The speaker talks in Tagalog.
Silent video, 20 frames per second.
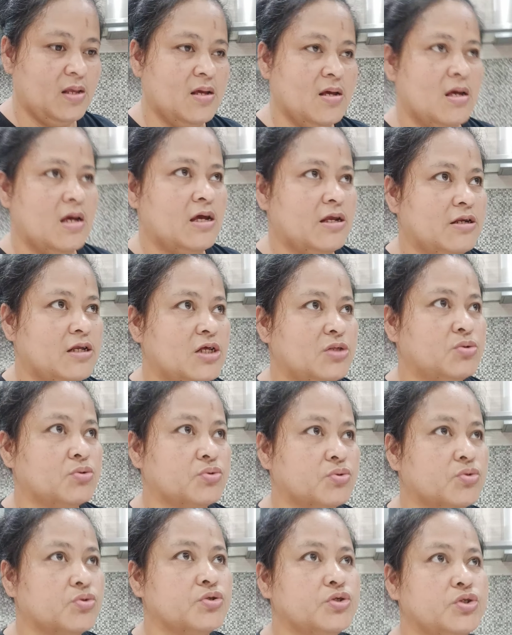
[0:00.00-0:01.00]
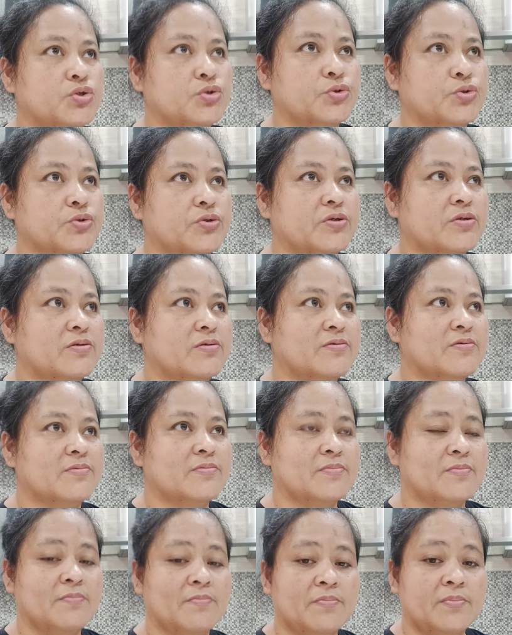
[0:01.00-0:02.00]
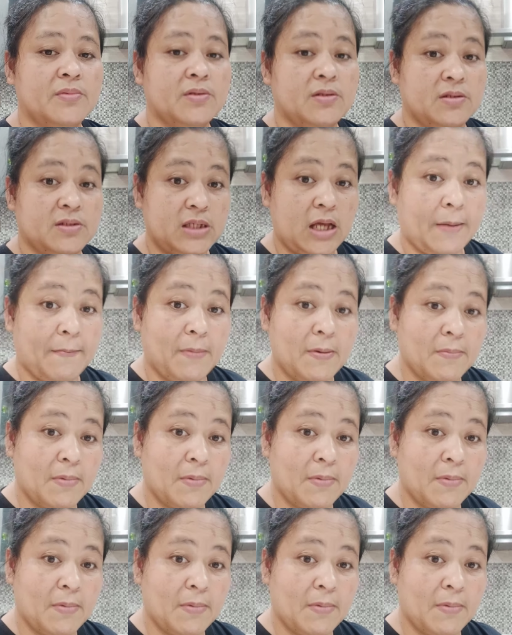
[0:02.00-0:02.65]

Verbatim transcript: hindi totoo yung sabi